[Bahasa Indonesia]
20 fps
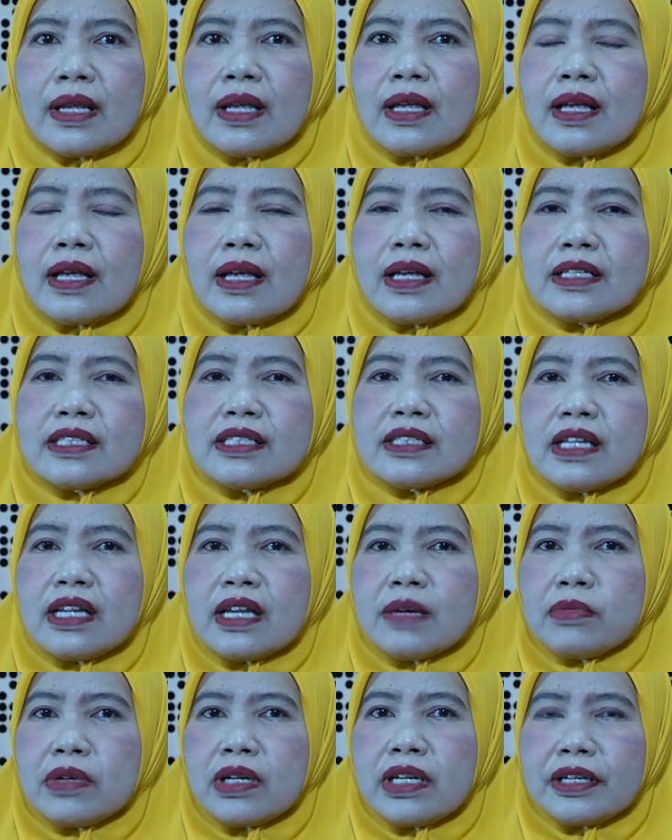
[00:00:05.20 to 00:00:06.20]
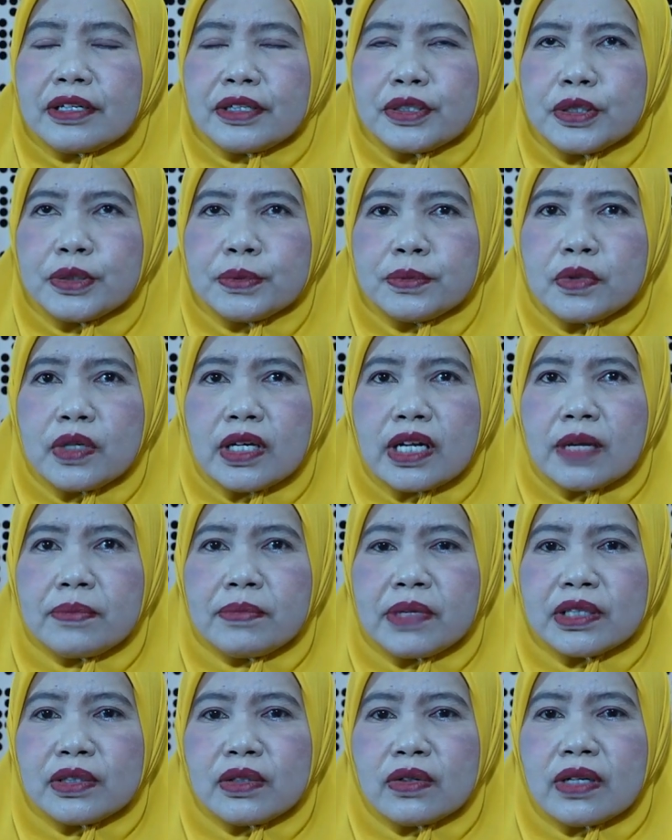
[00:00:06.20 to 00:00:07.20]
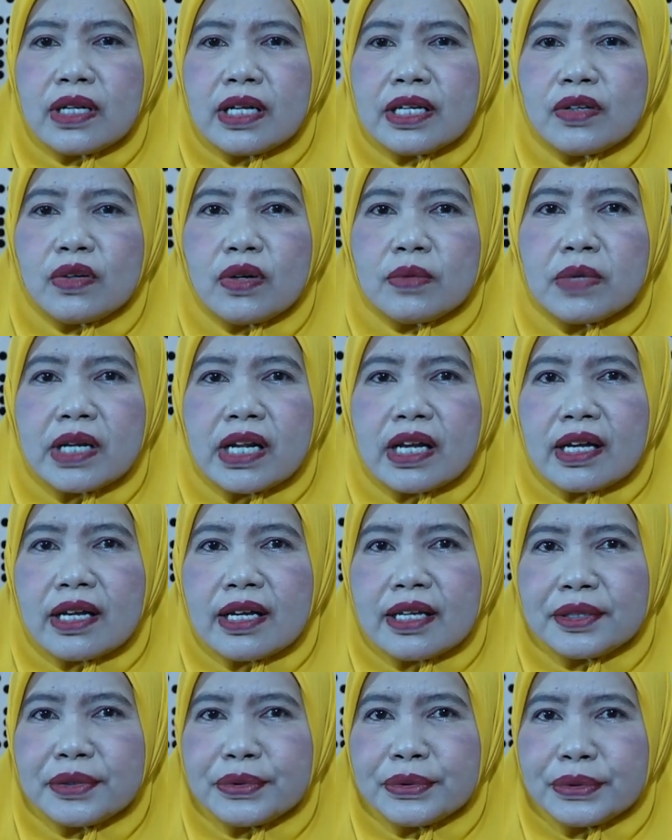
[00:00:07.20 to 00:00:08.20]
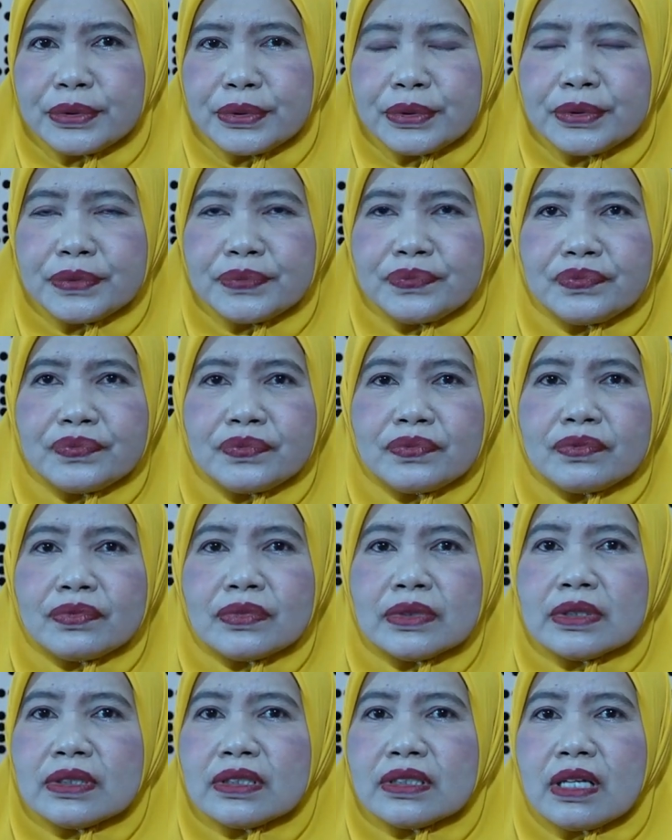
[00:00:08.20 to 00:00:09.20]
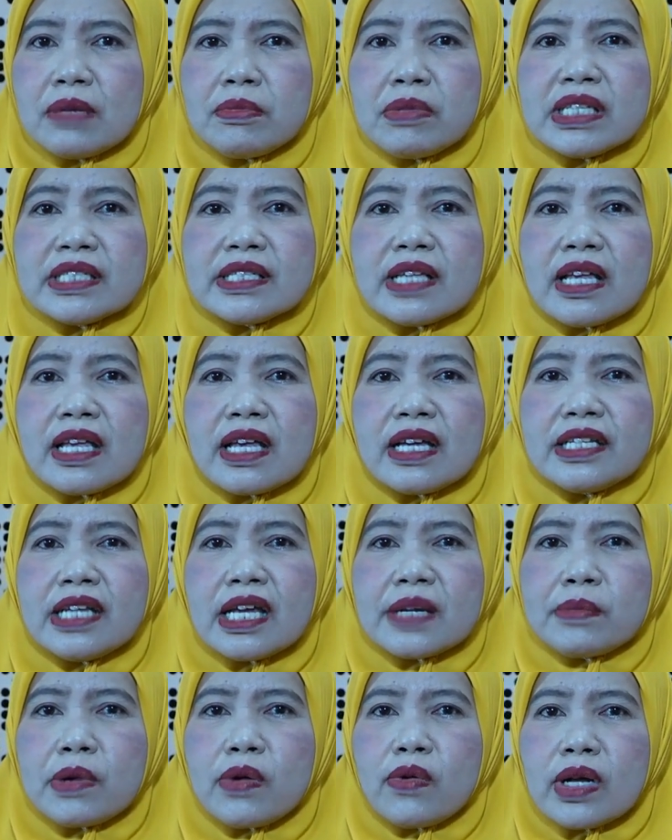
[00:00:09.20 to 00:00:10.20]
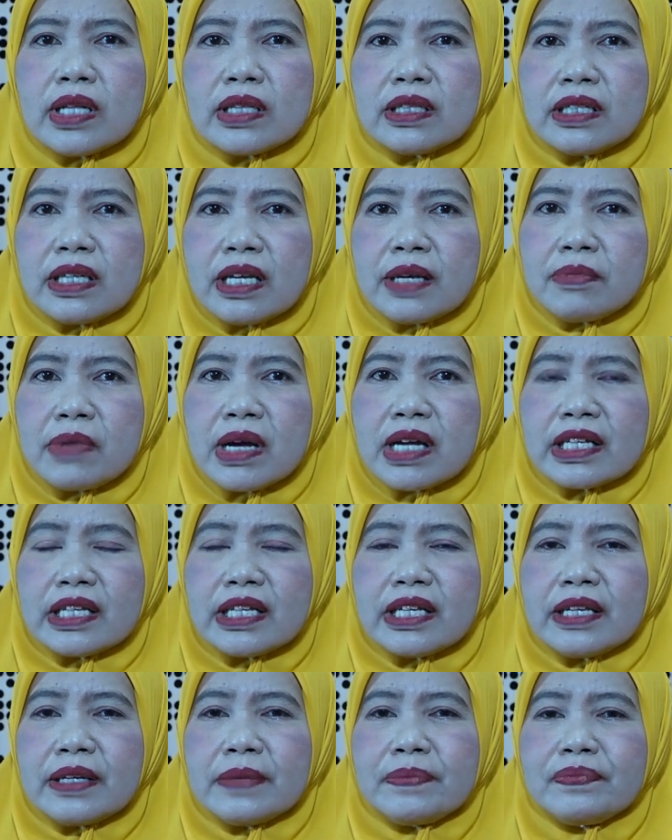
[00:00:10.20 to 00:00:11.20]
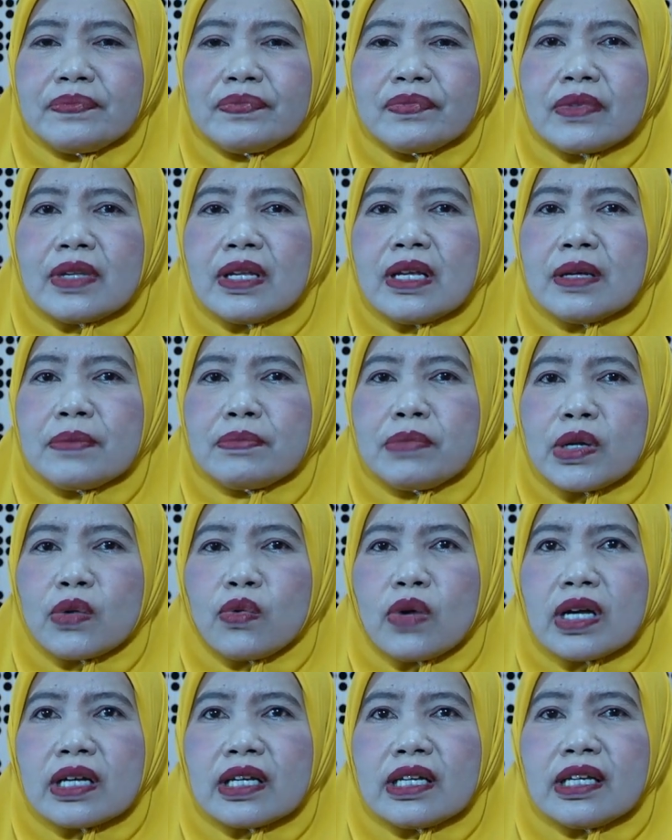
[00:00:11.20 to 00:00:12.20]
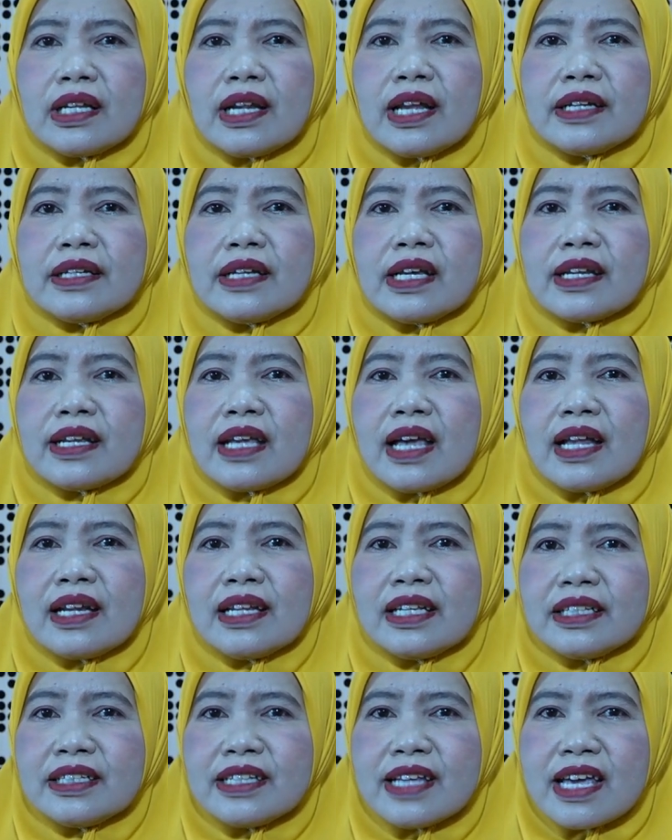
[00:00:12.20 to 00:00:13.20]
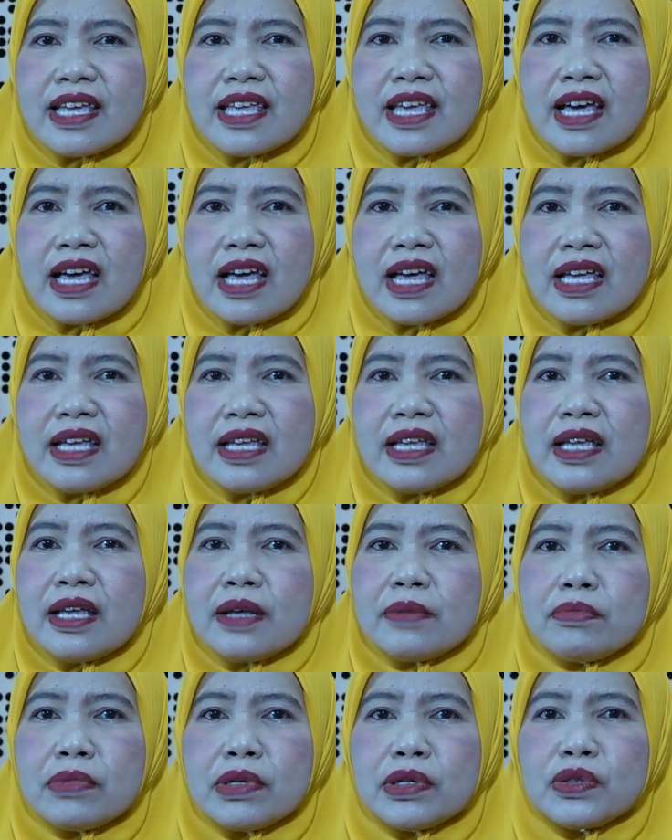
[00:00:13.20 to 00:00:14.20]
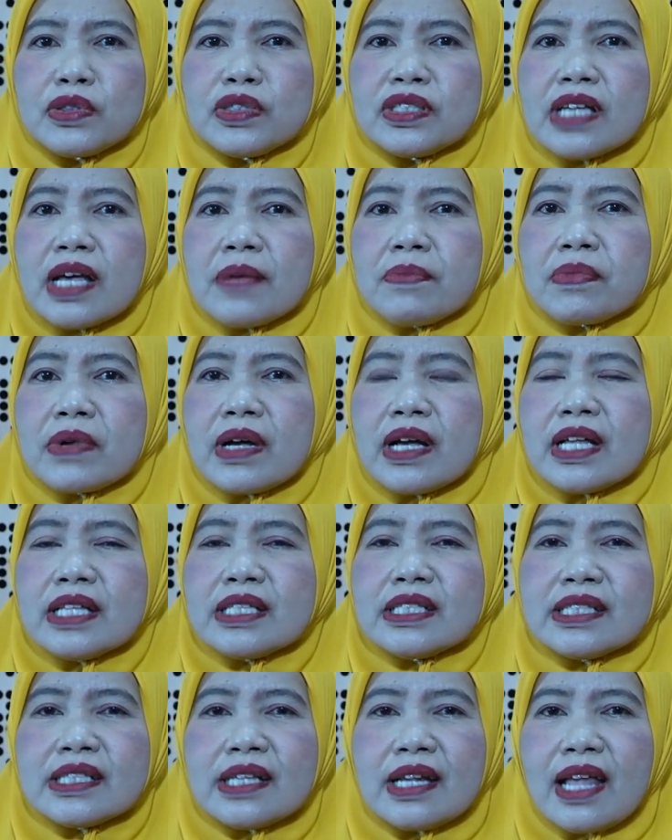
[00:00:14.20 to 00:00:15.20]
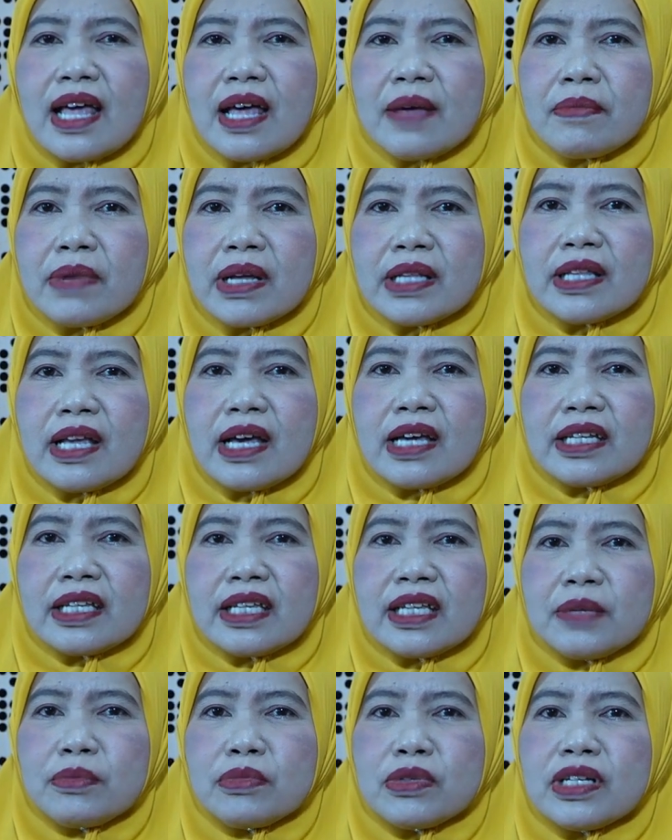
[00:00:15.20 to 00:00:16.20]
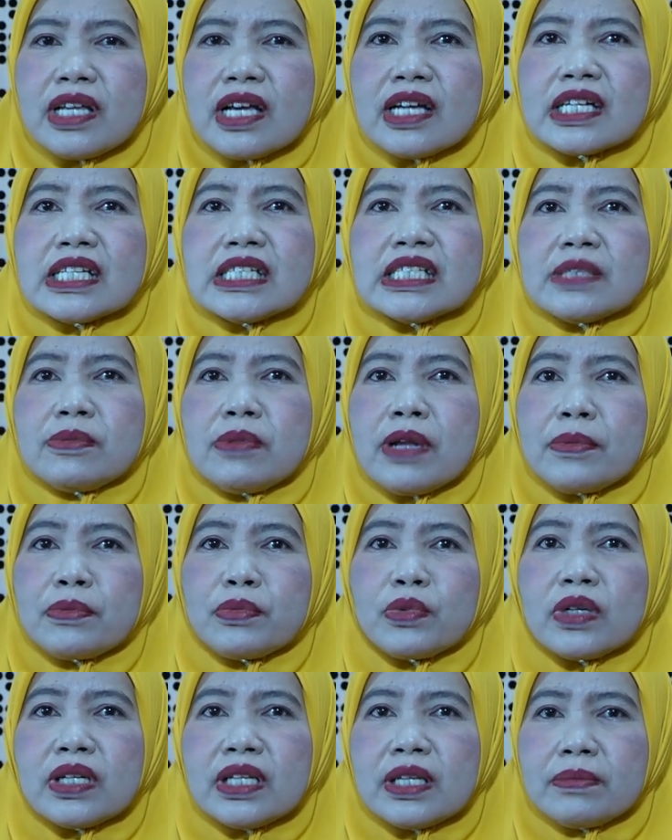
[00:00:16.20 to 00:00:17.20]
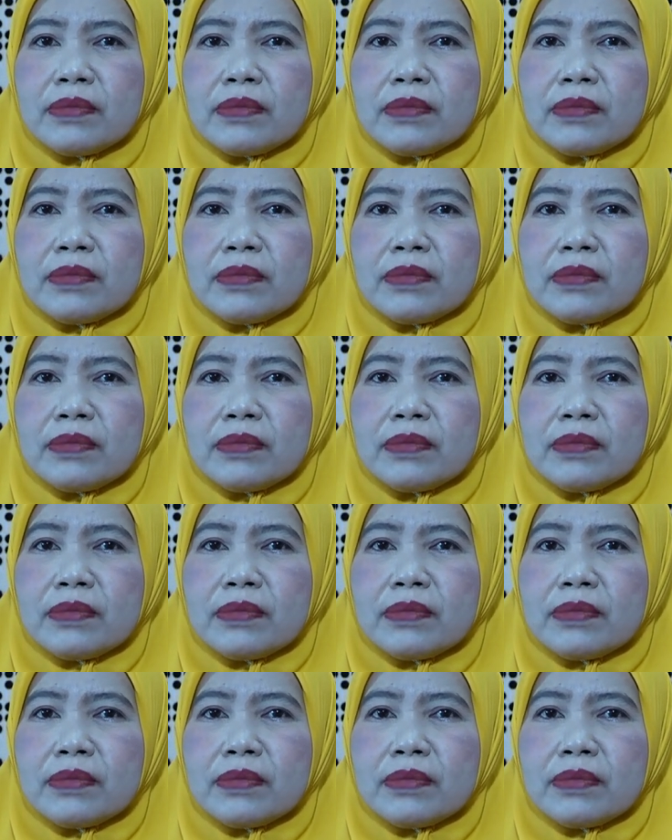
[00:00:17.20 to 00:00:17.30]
Assalamualaikum warahmatullahi wabarakatuh. Nama saya Darmawati M. Akib, perwakilan dari Al Hidayah, mengucapkan selamat Hari Ibu yang ke-95